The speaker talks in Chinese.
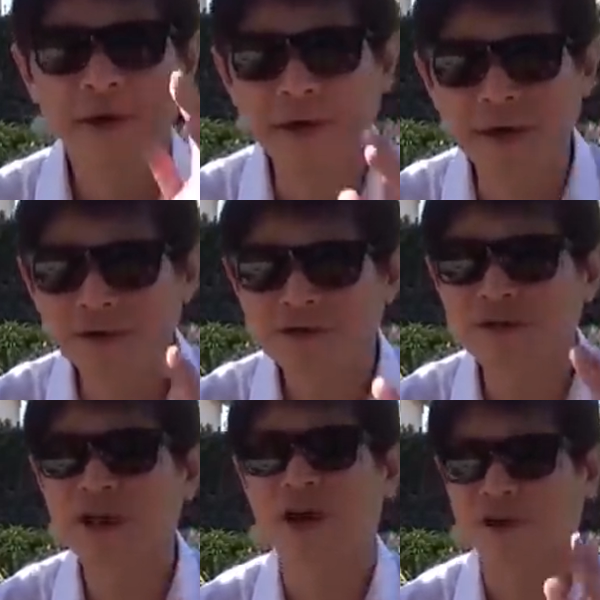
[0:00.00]
流出
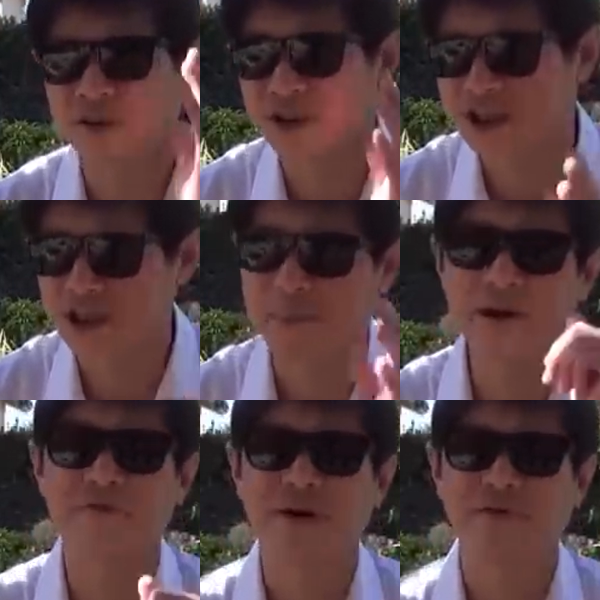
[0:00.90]
这个稿子是什么
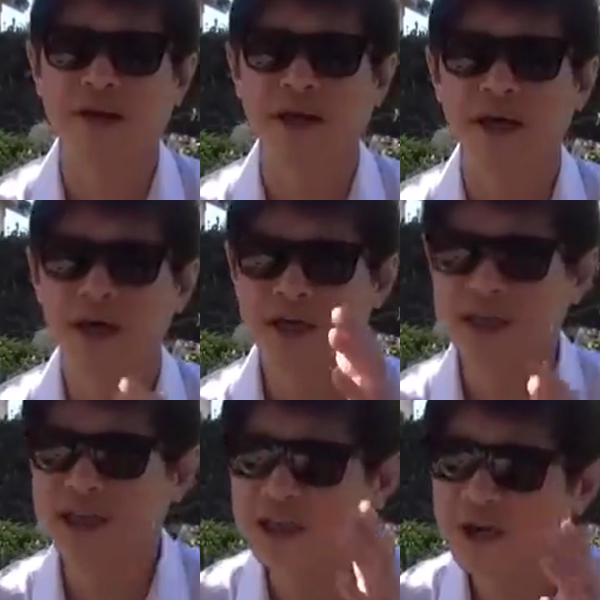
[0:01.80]
人放出来的？
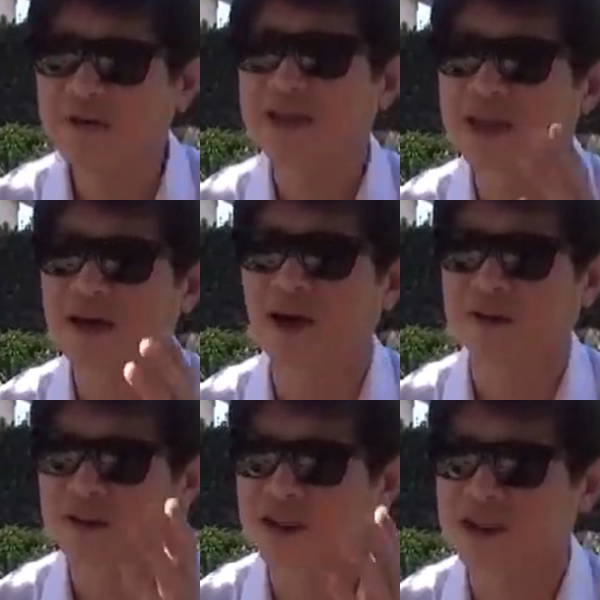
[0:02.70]
你认为这个稿
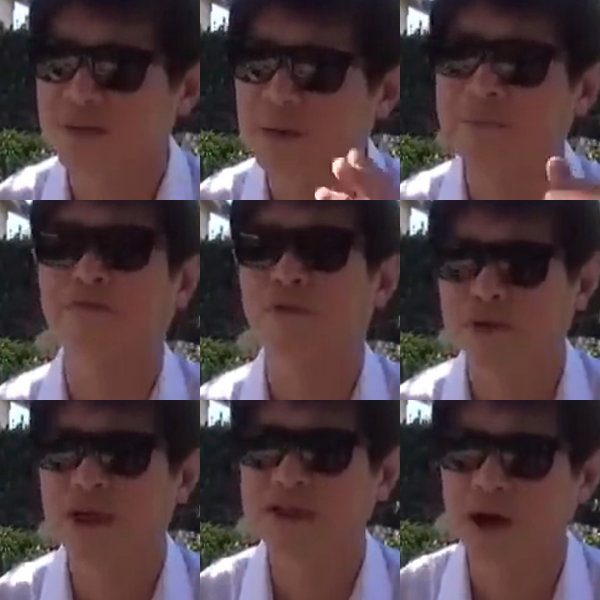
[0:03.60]
子是什么普通
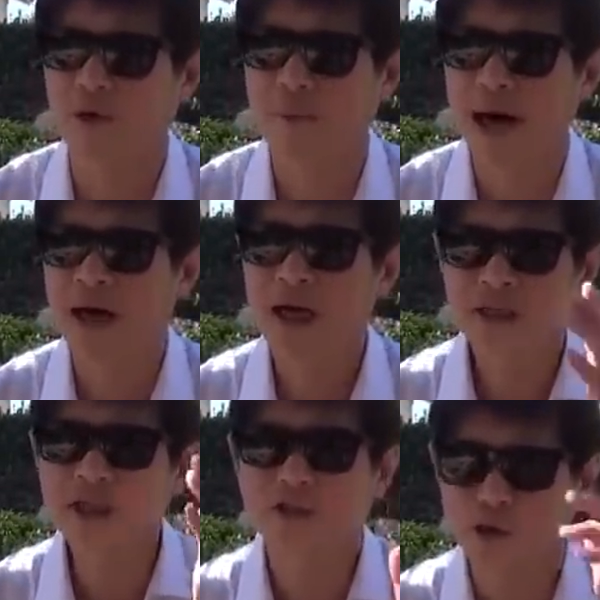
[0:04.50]
人能掌握吗？
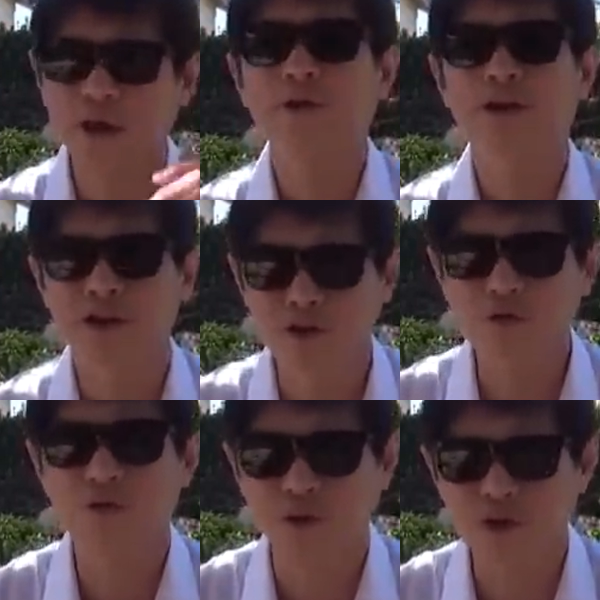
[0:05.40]
这绝对是
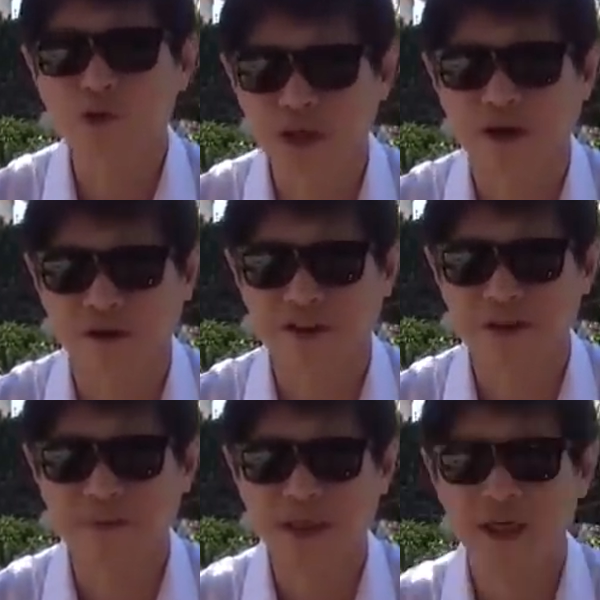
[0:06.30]
中共的最高
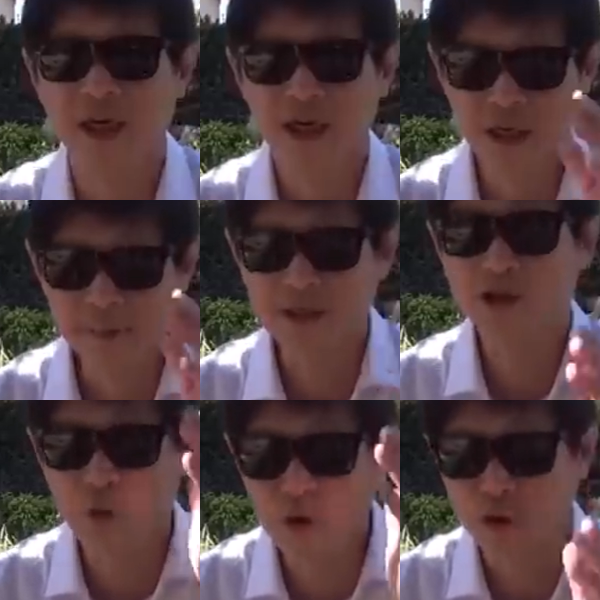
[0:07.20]
机密。那么
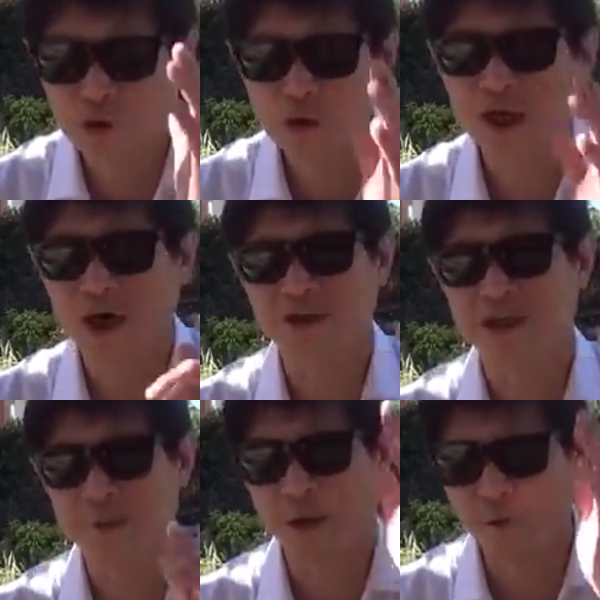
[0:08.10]
中共最高
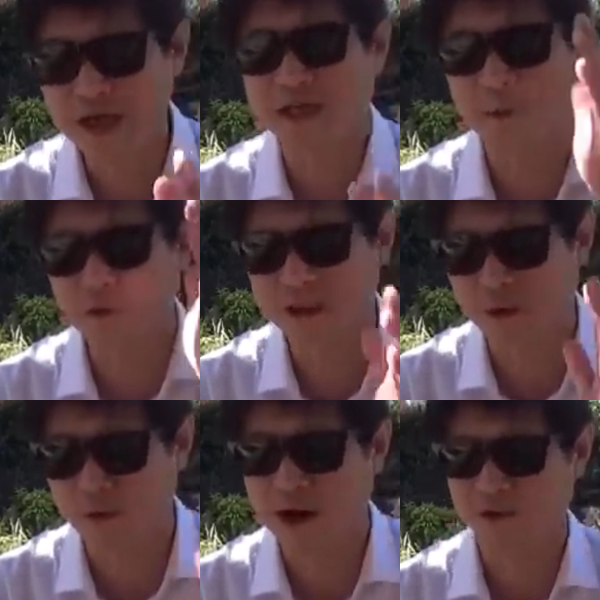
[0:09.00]
机密为什么会在
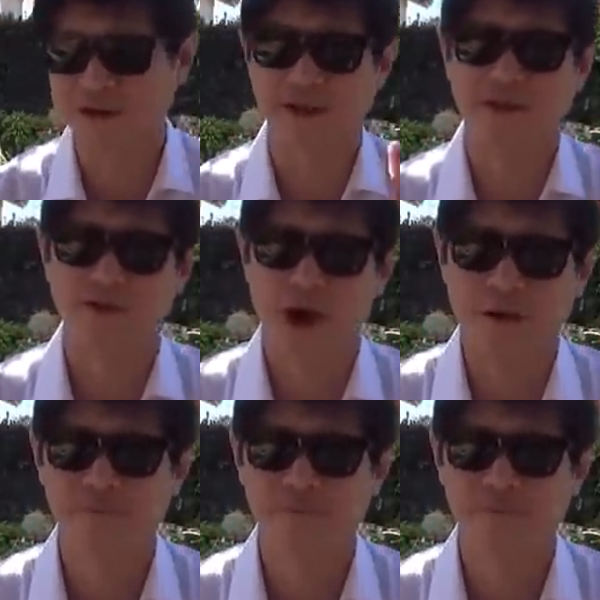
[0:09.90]
网络上流传？